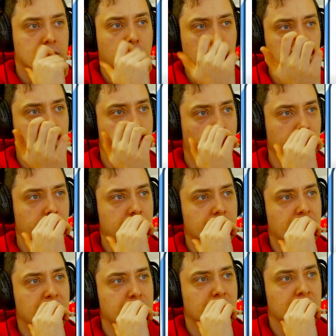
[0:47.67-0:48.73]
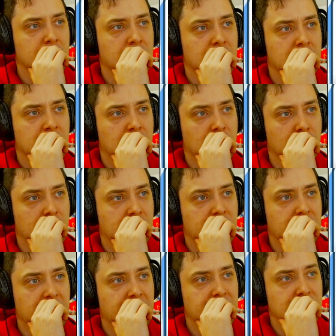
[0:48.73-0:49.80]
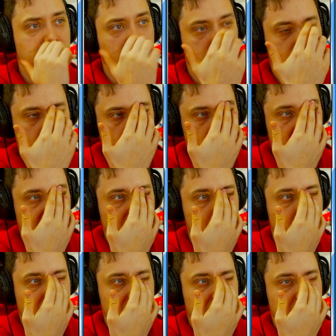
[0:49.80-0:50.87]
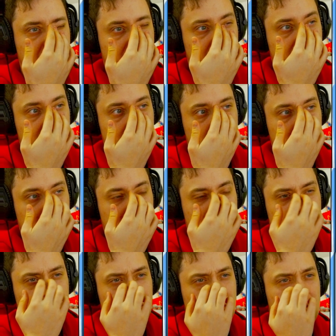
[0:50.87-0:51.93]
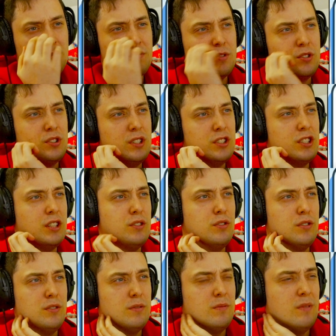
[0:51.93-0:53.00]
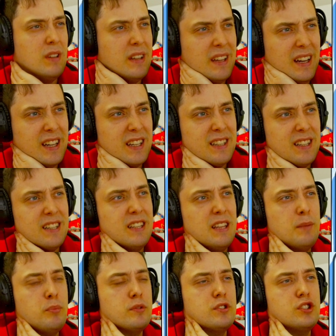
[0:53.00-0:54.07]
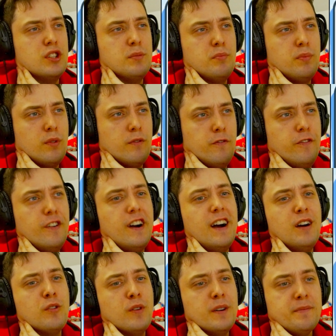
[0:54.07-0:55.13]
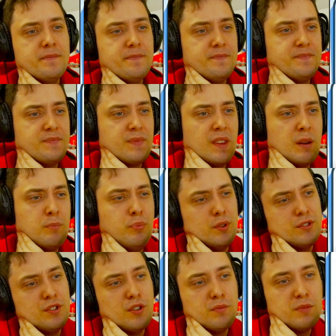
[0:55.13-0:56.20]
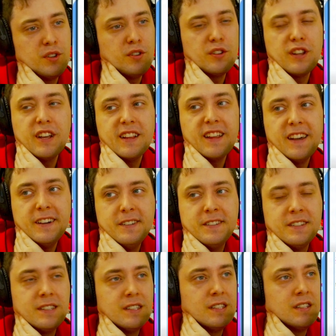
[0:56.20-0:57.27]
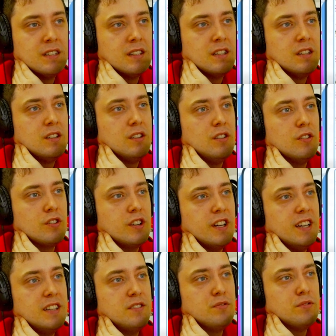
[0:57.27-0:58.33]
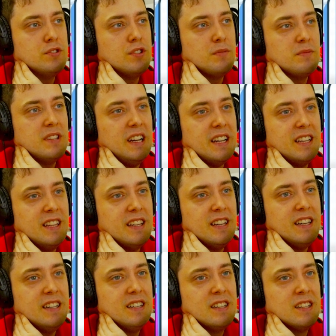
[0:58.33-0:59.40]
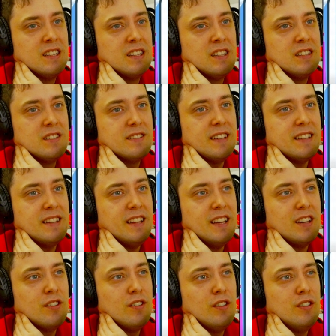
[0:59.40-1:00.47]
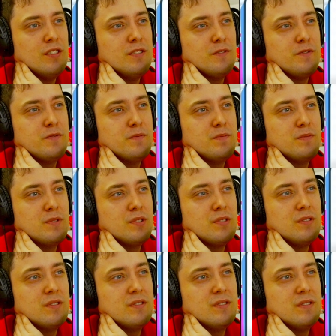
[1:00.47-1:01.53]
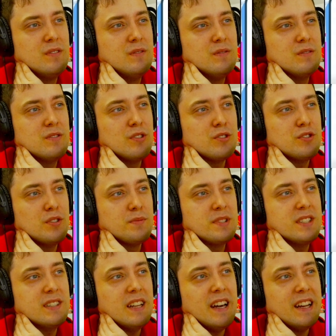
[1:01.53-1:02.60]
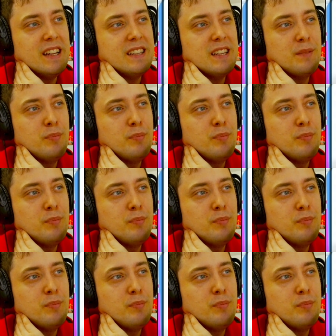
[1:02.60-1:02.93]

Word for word: no, powiem wam, okej, okay, to są te pety. No, szczerze to ja ich tak nie potrzebowałem po co mi one, nie? Okej, okay, tu są takie. Za tego to są stare